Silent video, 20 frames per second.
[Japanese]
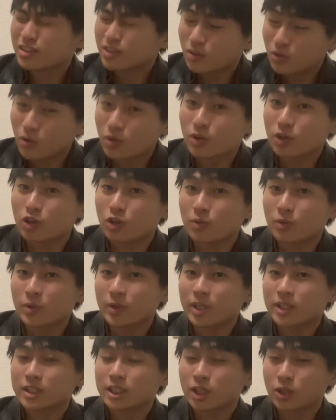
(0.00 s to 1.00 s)
多いと思うん
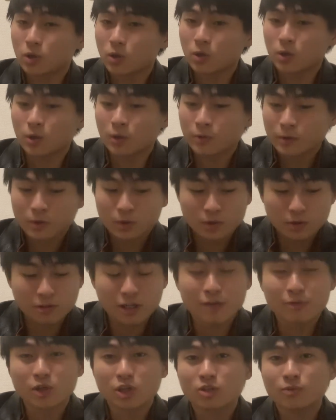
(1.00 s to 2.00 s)
ですけど、
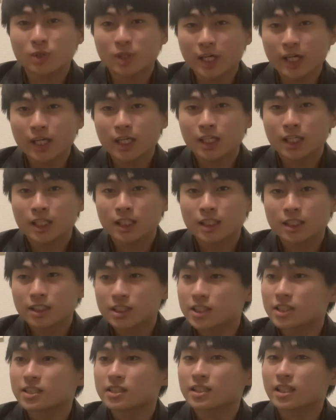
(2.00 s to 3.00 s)
まあ僕もね、
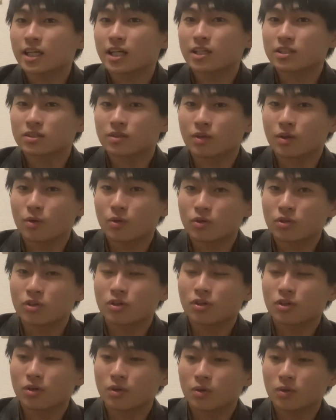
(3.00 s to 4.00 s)
新生活をね、送
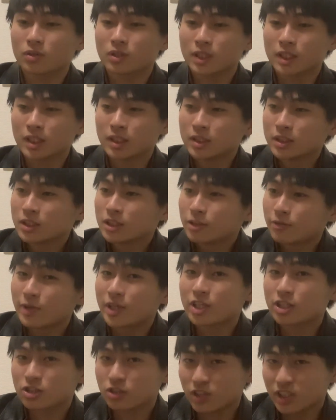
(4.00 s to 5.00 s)
るということで、まあ、
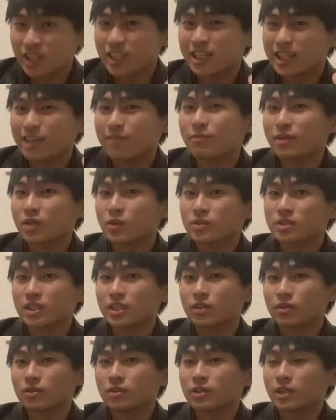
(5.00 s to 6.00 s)
一緒に頑張ろう
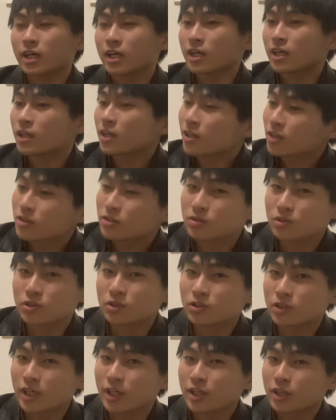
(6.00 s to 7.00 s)
ぜというね、そう
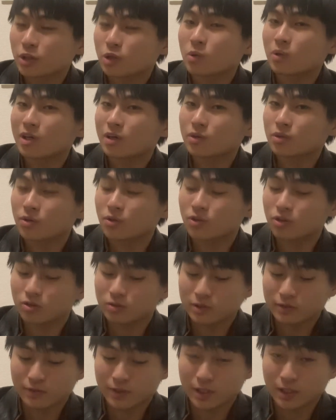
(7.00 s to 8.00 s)
いうね、動画を撮ろうと
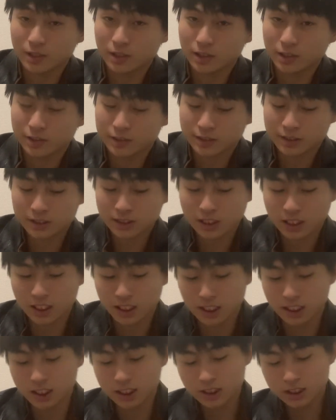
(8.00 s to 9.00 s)
思います。
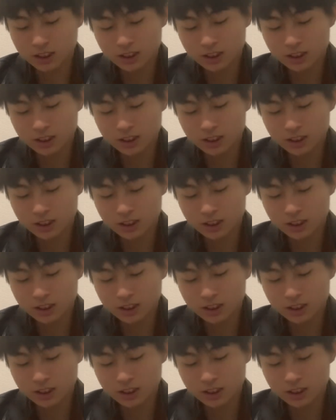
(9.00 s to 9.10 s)
はい。